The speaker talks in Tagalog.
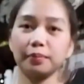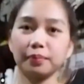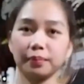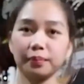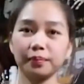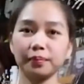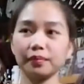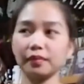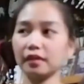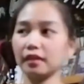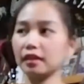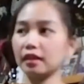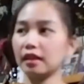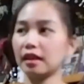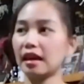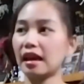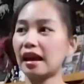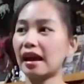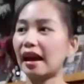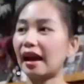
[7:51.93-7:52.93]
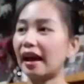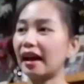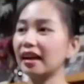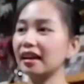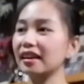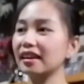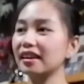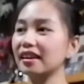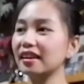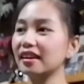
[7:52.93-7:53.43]
2. Ha?
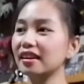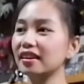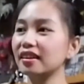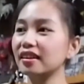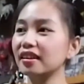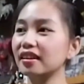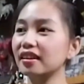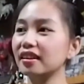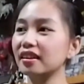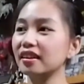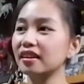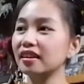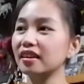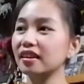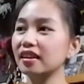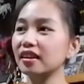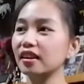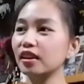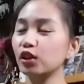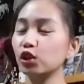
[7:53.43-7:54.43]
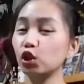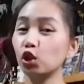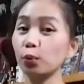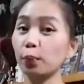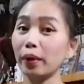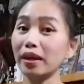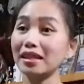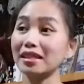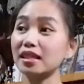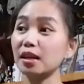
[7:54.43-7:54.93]
2 point something.
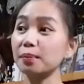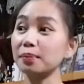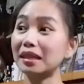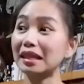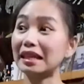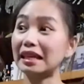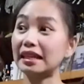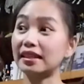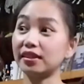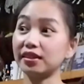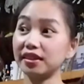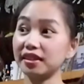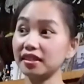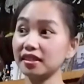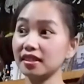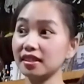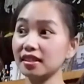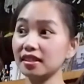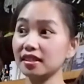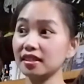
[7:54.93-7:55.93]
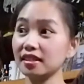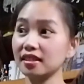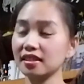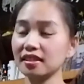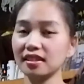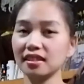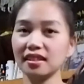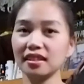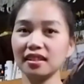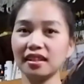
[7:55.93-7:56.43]
2 point something liters?
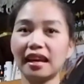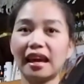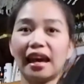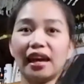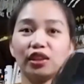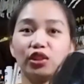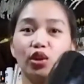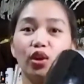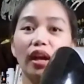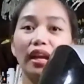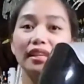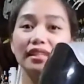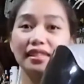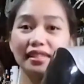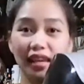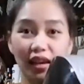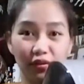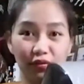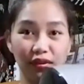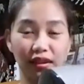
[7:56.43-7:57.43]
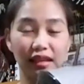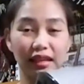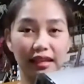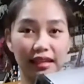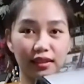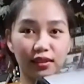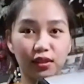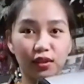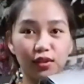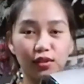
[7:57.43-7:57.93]
Ito ay 7
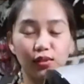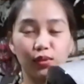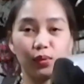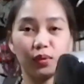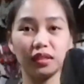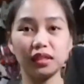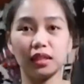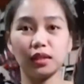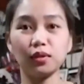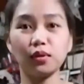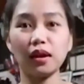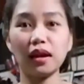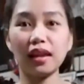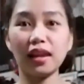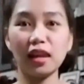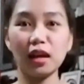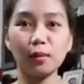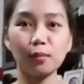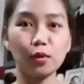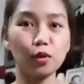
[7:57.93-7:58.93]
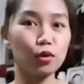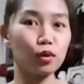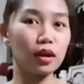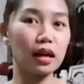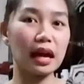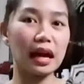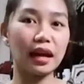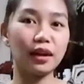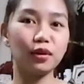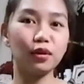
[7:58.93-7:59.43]
liters. So, hindi ko alam kung
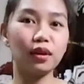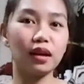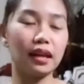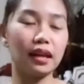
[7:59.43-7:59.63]
gaano